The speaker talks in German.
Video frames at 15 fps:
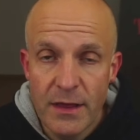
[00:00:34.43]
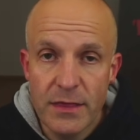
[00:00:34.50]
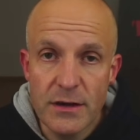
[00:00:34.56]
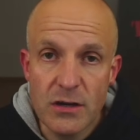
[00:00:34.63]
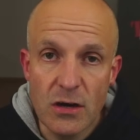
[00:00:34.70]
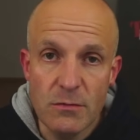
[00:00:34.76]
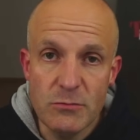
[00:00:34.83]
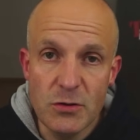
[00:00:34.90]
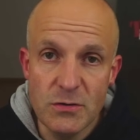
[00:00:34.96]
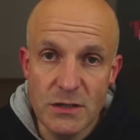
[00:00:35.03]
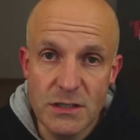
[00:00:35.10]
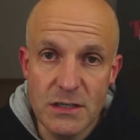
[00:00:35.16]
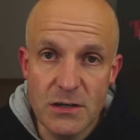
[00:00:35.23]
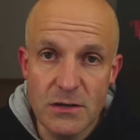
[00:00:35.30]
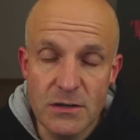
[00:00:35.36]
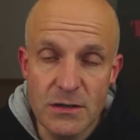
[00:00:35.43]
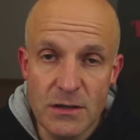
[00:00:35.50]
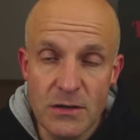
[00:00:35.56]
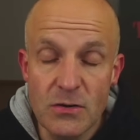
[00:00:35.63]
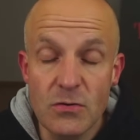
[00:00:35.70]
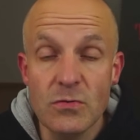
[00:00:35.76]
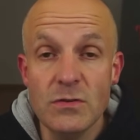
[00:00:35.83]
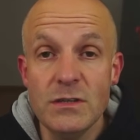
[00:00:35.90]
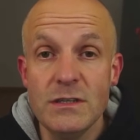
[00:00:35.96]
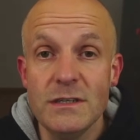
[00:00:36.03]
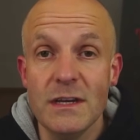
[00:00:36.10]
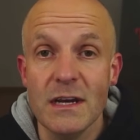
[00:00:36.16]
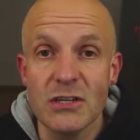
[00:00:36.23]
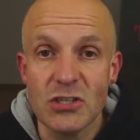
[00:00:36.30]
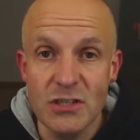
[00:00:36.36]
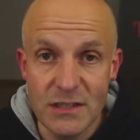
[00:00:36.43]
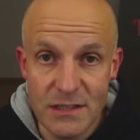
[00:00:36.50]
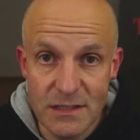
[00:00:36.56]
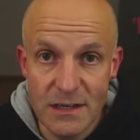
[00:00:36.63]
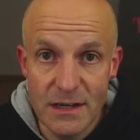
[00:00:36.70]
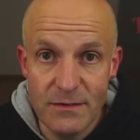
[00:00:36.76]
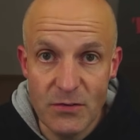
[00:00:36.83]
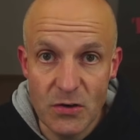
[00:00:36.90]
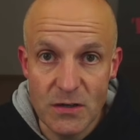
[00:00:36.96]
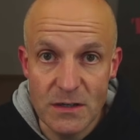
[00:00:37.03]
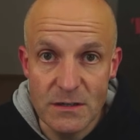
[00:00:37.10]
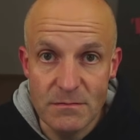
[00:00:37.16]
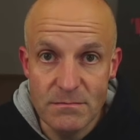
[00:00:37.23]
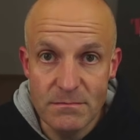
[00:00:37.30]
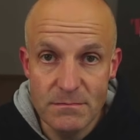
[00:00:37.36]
The Community Corner und der Schnitzer der Woche.